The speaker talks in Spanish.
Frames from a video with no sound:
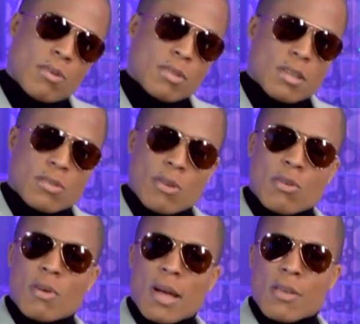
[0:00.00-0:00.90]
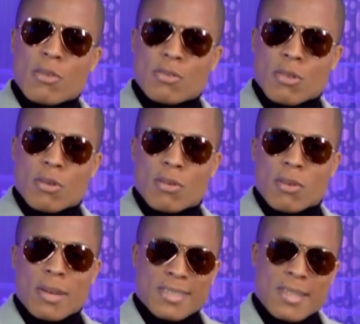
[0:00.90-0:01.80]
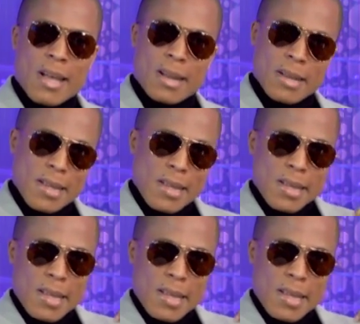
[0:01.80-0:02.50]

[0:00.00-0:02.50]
con tan solo un año nosotros estar